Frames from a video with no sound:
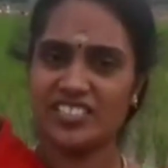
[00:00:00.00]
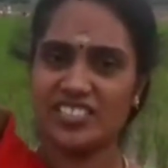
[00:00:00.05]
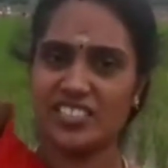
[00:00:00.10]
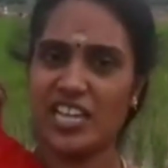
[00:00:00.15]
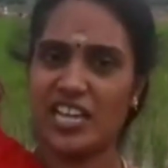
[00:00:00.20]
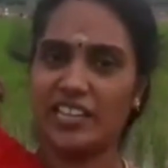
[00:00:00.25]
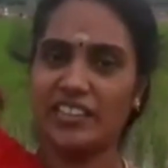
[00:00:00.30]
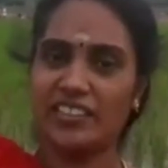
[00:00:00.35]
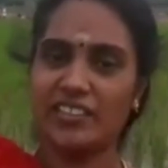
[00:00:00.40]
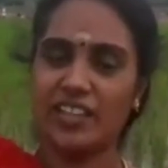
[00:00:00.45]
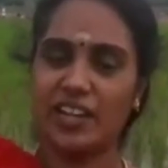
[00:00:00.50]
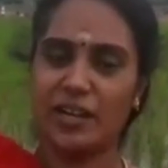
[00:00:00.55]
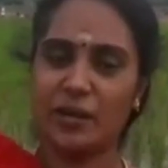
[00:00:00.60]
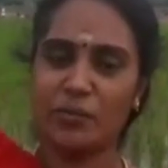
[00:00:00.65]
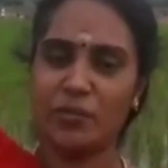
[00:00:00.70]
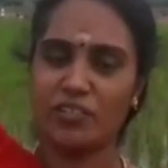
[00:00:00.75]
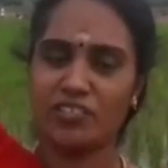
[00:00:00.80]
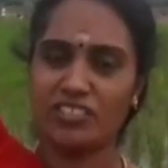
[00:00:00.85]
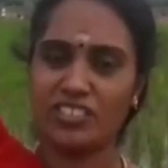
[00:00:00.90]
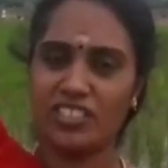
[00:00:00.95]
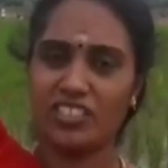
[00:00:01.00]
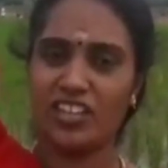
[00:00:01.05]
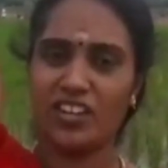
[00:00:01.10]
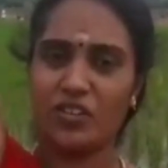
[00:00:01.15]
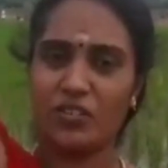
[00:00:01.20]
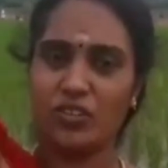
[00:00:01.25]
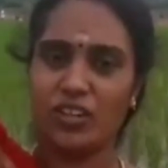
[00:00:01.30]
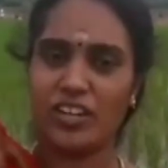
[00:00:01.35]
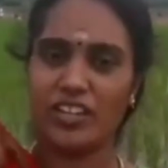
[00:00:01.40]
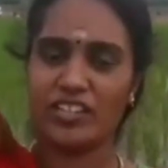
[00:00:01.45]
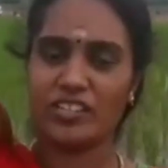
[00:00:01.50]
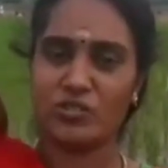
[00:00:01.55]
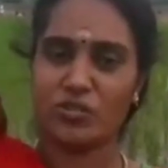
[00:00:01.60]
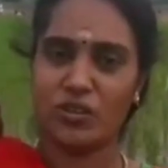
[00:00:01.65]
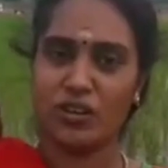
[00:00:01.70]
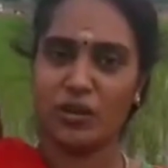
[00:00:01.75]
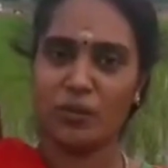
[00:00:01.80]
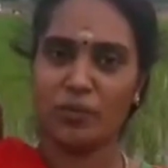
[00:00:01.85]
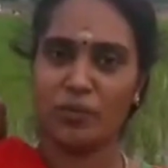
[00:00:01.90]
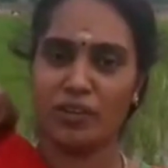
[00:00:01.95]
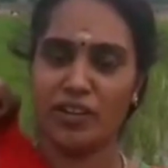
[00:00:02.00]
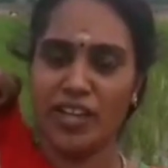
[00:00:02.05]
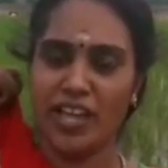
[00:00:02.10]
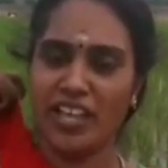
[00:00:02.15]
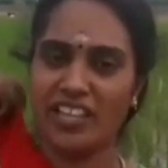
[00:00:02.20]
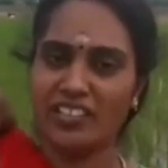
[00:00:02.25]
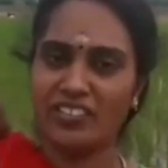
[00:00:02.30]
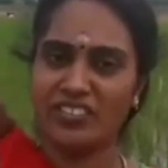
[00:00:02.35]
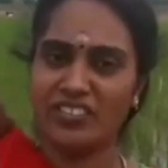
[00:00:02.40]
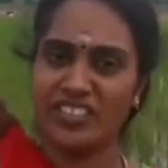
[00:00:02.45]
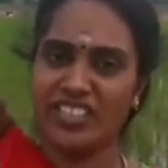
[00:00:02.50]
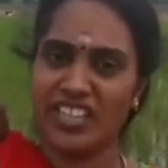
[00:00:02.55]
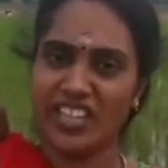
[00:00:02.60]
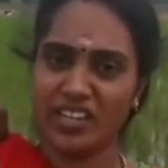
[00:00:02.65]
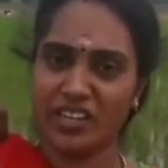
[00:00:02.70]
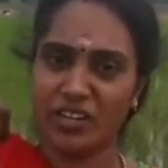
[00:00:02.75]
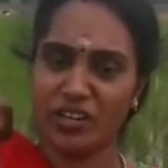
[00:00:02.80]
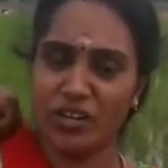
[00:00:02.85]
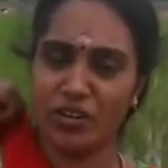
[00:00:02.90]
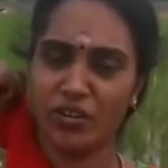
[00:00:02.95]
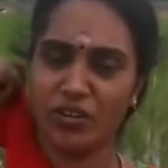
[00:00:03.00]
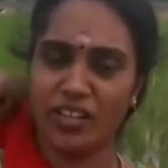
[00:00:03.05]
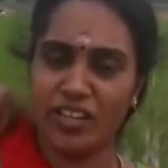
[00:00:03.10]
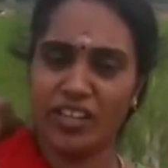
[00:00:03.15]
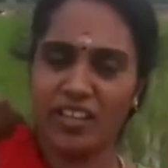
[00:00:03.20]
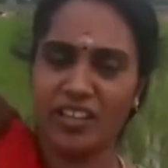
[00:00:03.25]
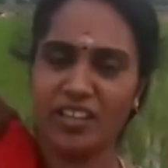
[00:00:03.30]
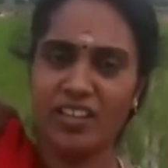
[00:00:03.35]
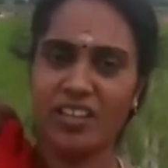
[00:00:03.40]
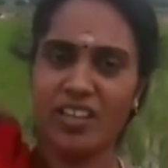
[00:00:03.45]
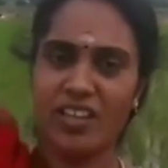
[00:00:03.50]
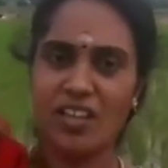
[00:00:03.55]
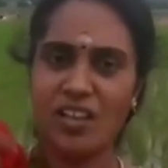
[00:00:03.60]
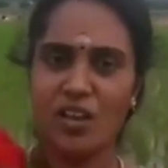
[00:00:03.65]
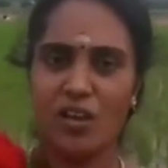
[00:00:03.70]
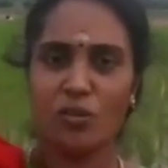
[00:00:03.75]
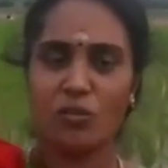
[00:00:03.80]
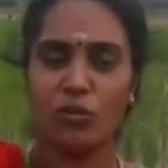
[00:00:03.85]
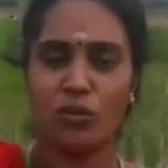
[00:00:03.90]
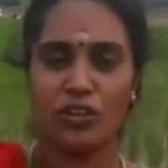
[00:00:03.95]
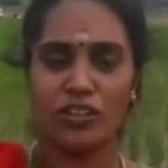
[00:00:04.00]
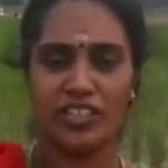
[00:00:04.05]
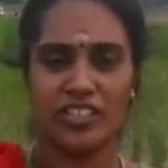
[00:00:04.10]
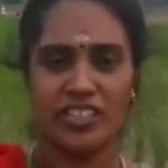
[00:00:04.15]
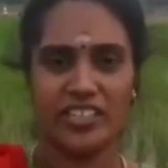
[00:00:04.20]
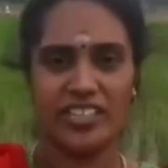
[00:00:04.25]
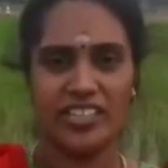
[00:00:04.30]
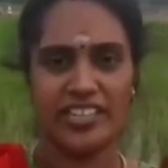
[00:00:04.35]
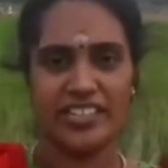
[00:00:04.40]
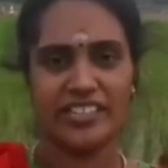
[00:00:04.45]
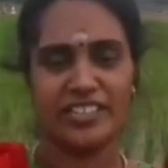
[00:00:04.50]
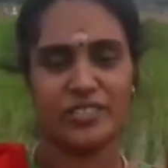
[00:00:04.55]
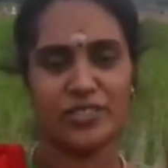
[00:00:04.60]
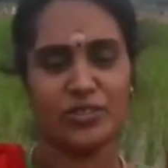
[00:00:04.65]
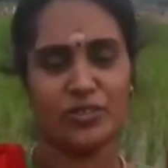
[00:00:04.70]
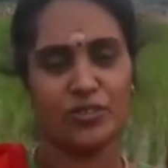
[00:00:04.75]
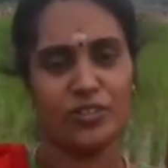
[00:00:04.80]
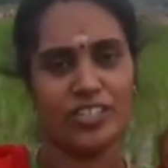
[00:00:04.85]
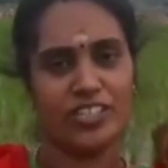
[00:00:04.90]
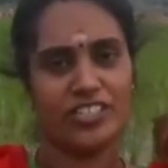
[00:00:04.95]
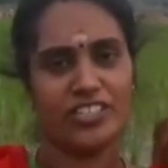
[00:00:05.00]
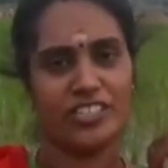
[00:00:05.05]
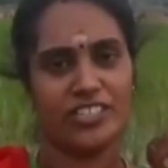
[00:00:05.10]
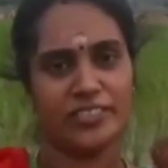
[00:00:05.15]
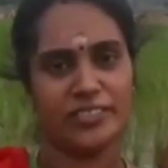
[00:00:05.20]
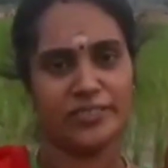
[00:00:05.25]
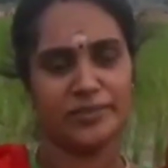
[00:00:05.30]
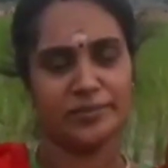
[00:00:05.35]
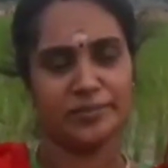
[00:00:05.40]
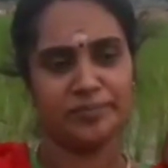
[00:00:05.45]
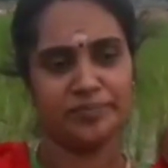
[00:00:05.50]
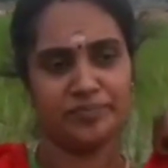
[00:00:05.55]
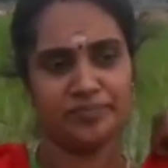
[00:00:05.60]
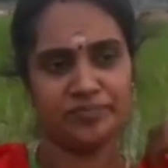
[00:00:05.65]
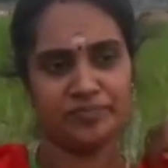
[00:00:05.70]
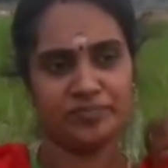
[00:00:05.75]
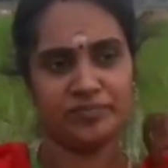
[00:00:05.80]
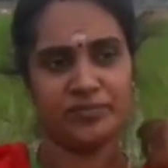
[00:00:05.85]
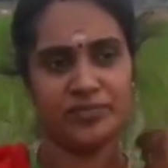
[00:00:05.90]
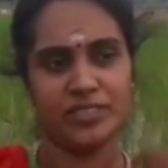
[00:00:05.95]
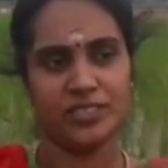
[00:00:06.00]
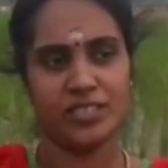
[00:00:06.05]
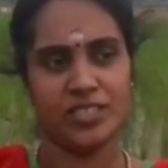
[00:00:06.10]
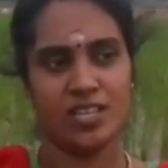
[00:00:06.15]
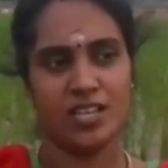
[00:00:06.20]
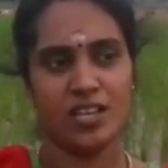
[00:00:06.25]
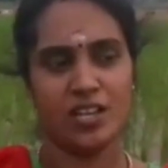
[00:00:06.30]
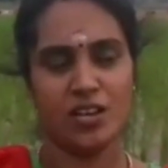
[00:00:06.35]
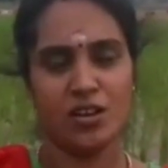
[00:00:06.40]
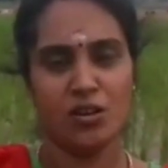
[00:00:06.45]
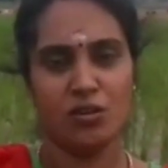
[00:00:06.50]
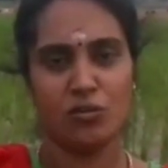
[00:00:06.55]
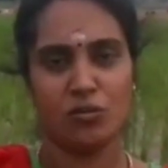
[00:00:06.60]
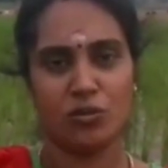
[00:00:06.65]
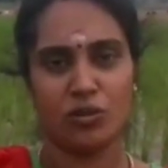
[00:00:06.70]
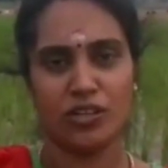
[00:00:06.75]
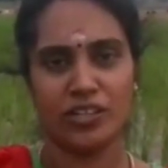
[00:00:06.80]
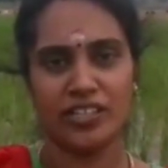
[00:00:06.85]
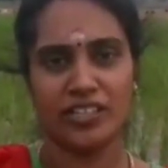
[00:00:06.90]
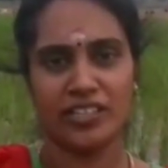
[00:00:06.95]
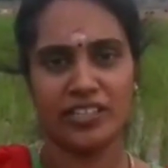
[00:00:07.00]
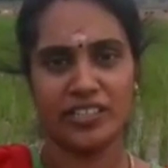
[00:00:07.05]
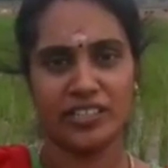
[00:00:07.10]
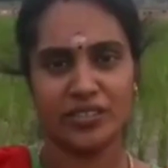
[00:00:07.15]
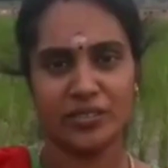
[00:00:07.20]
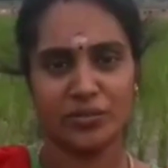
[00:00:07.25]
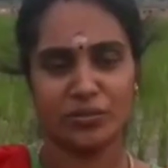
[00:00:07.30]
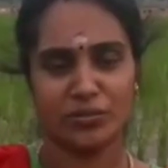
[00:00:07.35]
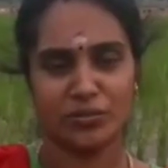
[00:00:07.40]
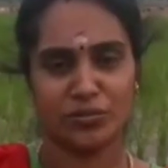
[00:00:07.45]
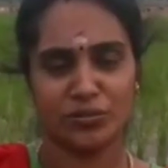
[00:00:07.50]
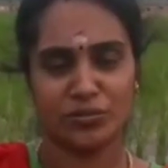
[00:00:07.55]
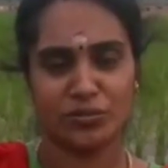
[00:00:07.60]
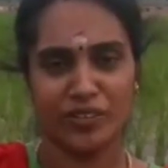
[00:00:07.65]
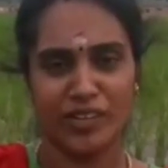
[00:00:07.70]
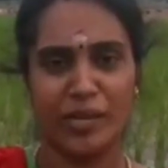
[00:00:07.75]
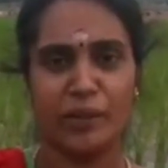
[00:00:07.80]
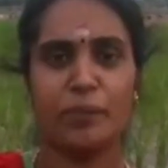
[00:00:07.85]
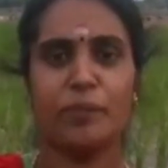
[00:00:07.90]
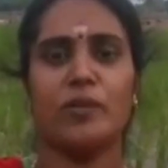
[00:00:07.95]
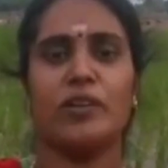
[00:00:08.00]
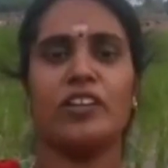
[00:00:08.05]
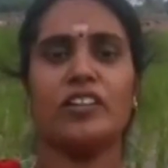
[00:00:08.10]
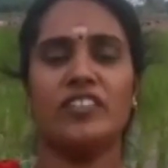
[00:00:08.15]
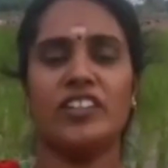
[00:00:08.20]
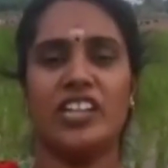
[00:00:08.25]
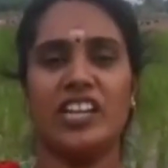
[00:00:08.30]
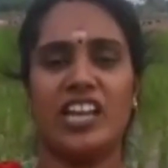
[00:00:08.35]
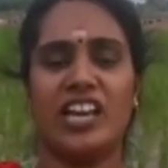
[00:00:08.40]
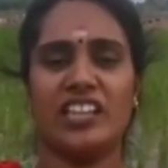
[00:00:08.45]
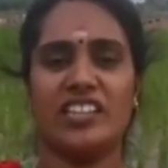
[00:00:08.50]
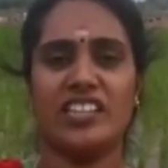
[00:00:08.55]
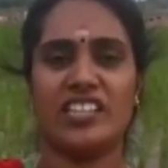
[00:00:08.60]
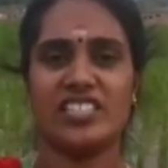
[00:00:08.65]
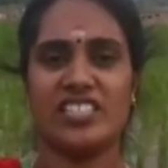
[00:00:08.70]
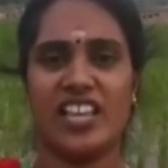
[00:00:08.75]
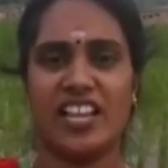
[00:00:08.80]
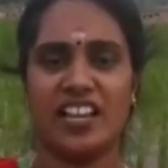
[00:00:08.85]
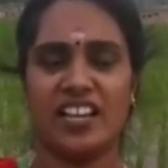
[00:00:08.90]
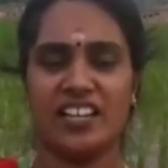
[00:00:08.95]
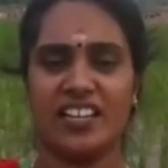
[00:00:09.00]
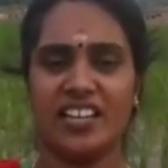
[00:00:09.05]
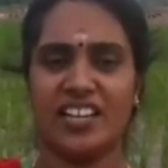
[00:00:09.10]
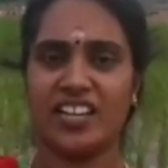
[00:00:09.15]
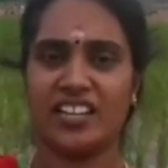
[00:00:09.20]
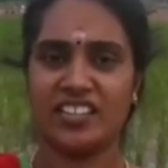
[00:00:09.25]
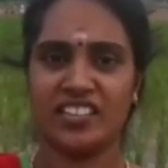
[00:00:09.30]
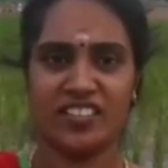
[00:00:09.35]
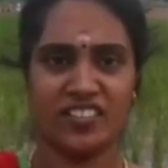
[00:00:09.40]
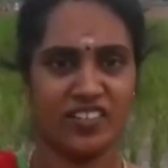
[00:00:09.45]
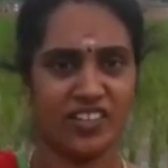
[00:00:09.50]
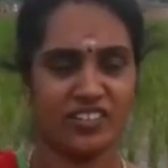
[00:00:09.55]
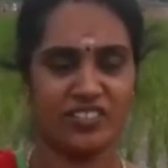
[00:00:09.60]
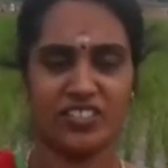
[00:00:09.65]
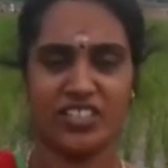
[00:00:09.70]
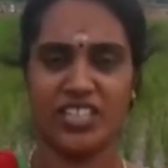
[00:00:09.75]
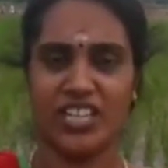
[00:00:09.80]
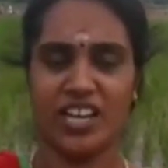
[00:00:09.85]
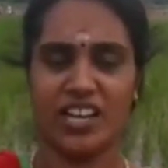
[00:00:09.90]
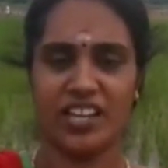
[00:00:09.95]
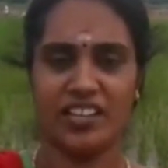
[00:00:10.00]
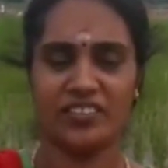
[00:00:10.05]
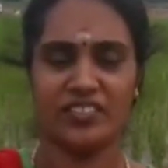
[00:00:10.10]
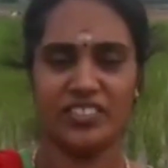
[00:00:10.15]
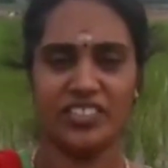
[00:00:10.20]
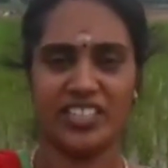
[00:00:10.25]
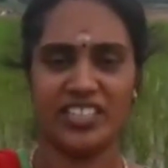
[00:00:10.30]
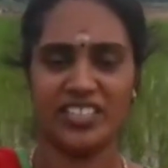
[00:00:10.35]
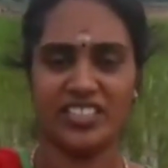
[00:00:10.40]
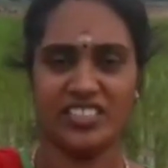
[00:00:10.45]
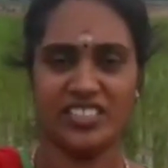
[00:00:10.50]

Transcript: நான் பேசுகிற வாய்ஸே அதில் கேட்கல அதனால தான் நான் மெயினாக இப்போ வீடியோ வீடியோ போடுறேன் வாய்ஸ் ஓவரே கொடுக்குறேன் சரி இப்போ வந்து நம்ம வந்து டாபிக்கு வருவோம்